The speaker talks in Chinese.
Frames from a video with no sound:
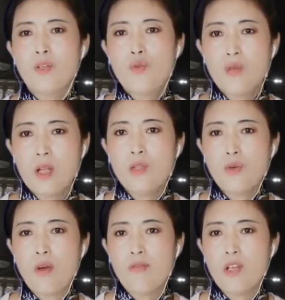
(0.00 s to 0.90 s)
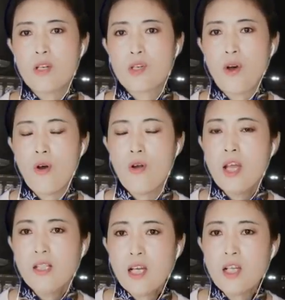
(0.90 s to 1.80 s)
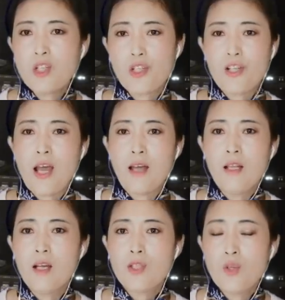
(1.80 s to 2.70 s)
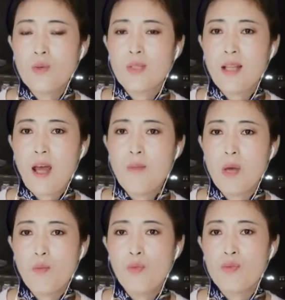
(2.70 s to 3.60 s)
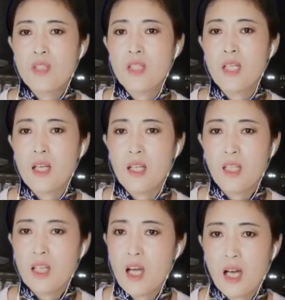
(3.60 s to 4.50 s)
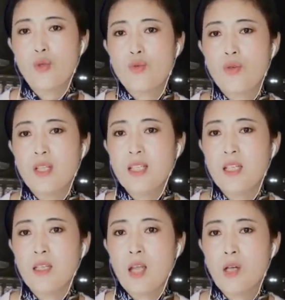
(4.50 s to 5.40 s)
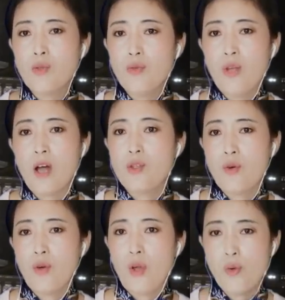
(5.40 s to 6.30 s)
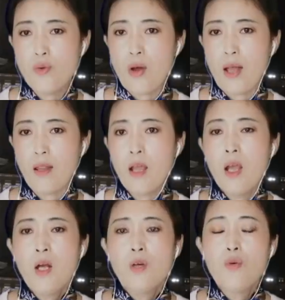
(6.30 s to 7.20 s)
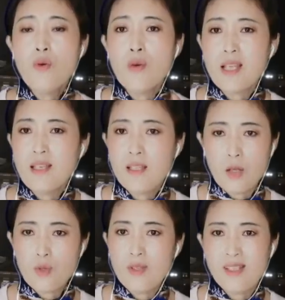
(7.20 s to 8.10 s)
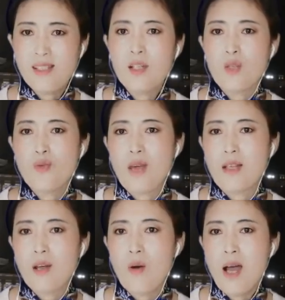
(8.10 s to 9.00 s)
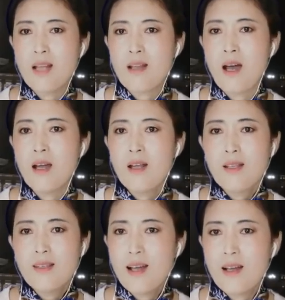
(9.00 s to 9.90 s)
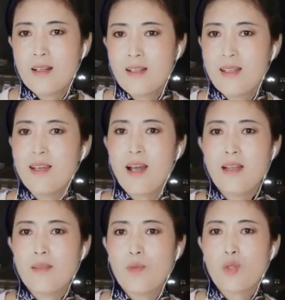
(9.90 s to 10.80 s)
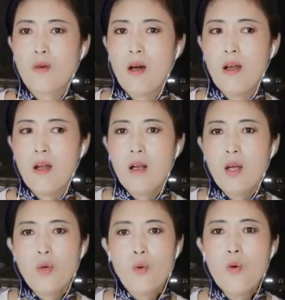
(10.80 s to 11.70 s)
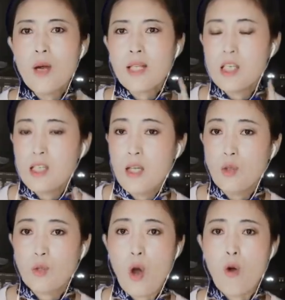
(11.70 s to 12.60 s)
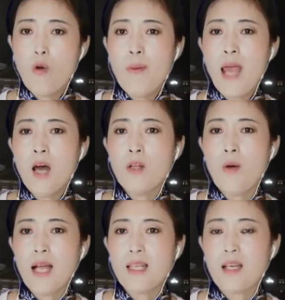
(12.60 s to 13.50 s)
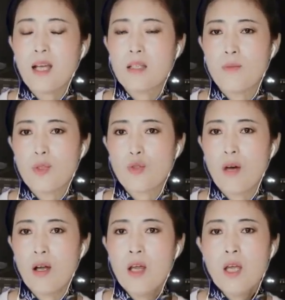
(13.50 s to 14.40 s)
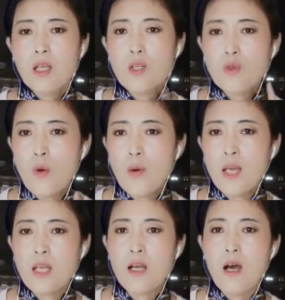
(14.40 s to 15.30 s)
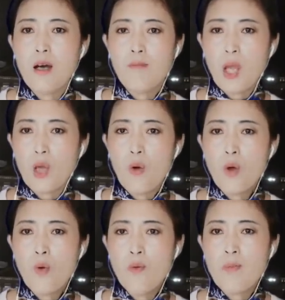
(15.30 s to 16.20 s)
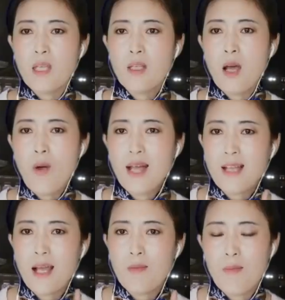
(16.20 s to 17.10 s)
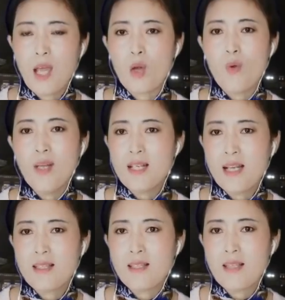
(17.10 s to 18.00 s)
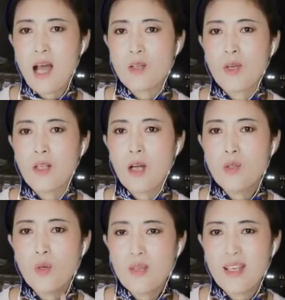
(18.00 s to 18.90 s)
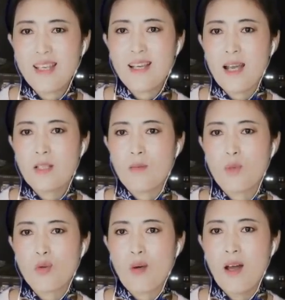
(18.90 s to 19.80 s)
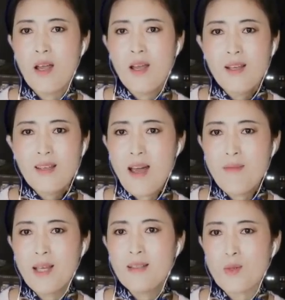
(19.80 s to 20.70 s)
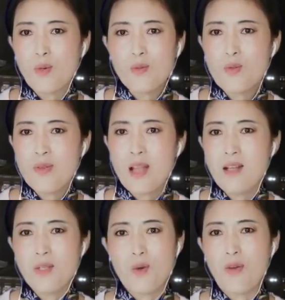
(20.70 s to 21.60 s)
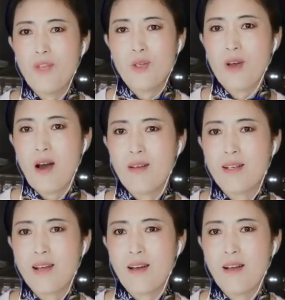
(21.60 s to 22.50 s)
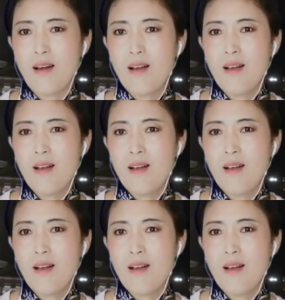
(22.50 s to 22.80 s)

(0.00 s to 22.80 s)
去年九月份的时候，这个指南呢就在他们穆斯林的群体当中呢就流传。如果你想去竞选的话呢，那你应该怎么做？如果你要投票的话，你应该怎么做？你作为一个美国公民的话，在美国的这次大选当中，你应该怎么做？他们从去年的九月份就搞了这个的，